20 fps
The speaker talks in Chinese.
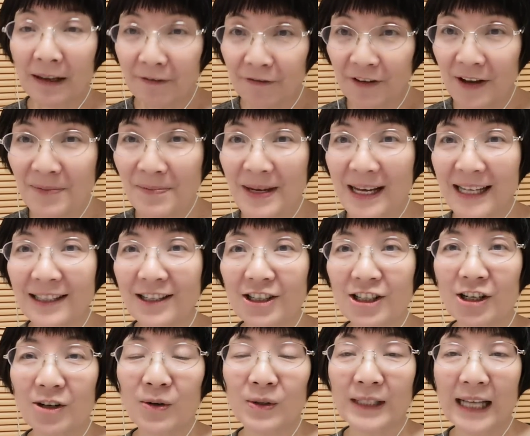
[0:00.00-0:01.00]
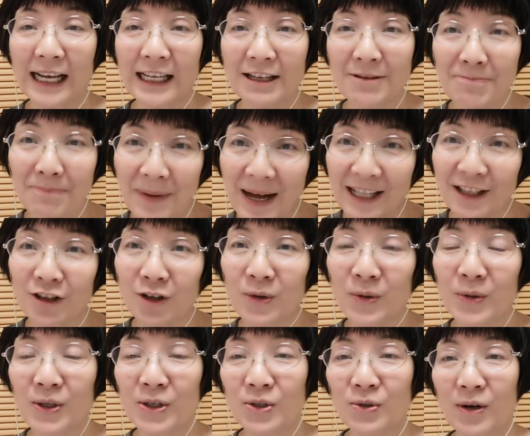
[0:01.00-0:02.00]
分别的时候，他一般都
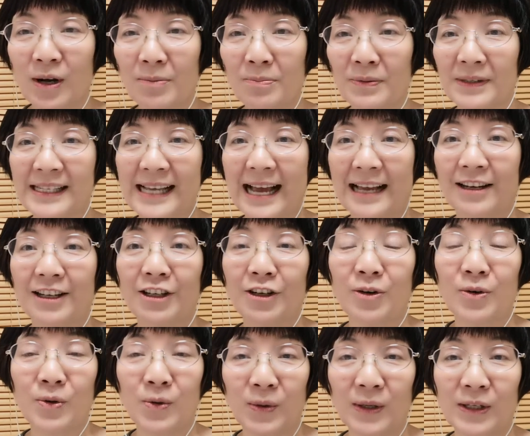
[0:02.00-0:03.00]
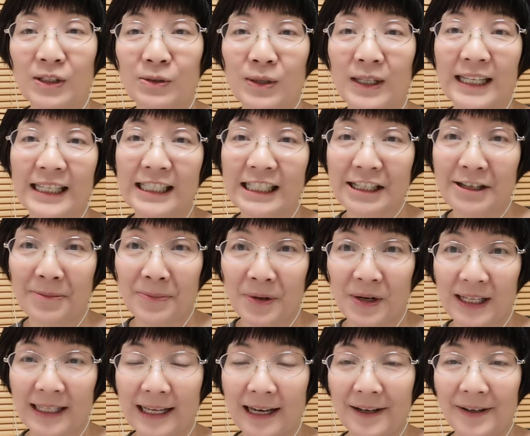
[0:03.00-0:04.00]
会说不在了以后会觉得寂寞
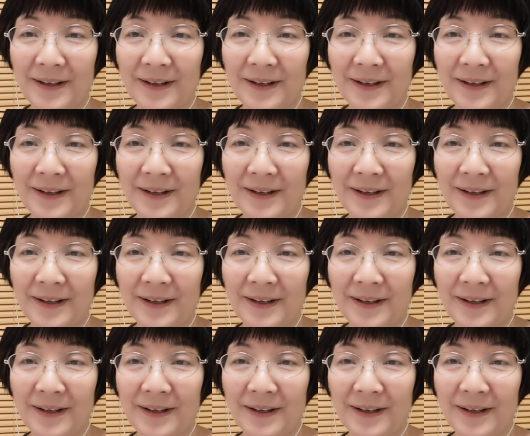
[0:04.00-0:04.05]
的，